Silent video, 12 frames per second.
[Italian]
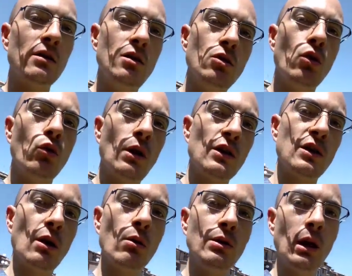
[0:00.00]
se Dio non
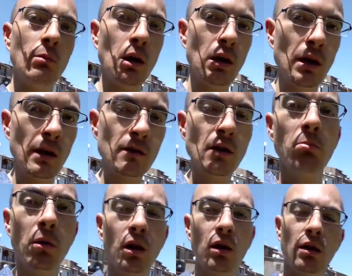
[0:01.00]
asseconda le mie richieste,
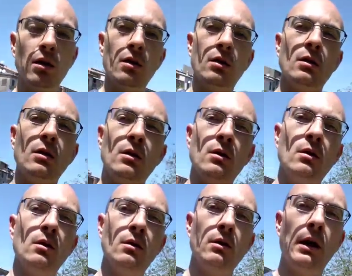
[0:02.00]
perché?
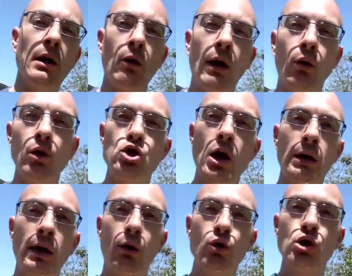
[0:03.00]
Ecco, ecco il
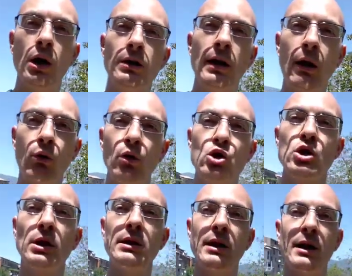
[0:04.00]
chad, ecco il chad, ecco il
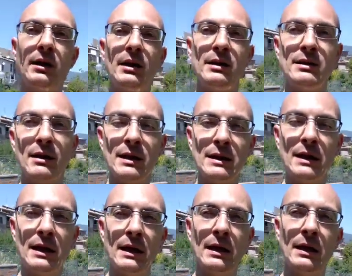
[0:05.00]
chad,
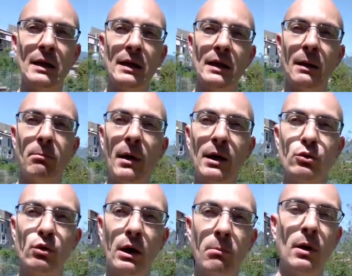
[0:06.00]
guardate che, che,
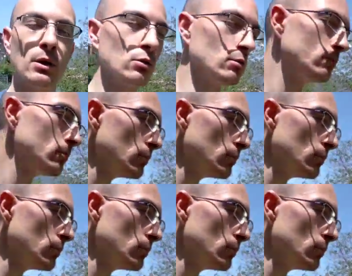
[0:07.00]
petto, eh, che petto.